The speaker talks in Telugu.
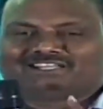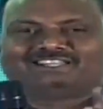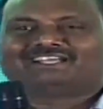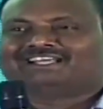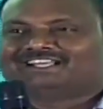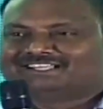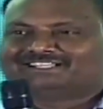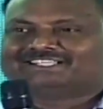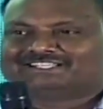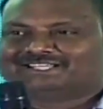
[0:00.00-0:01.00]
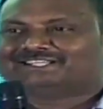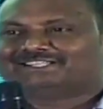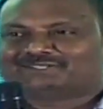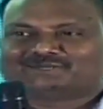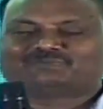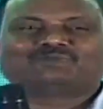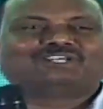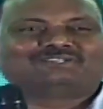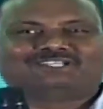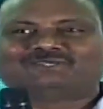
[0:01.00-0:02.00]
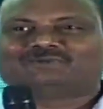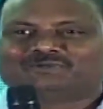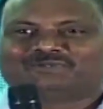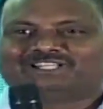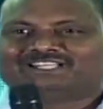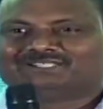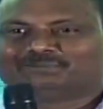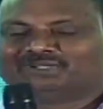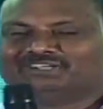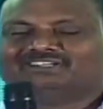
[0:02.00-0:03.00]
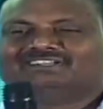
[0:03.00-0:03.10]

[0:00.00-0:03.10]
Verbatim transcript: అర్థం కాలేదు అంటే ఇది ఏంటి ఏదో చెప్తున్నారు ఏదో ఉంటుంది అని చెప్పారు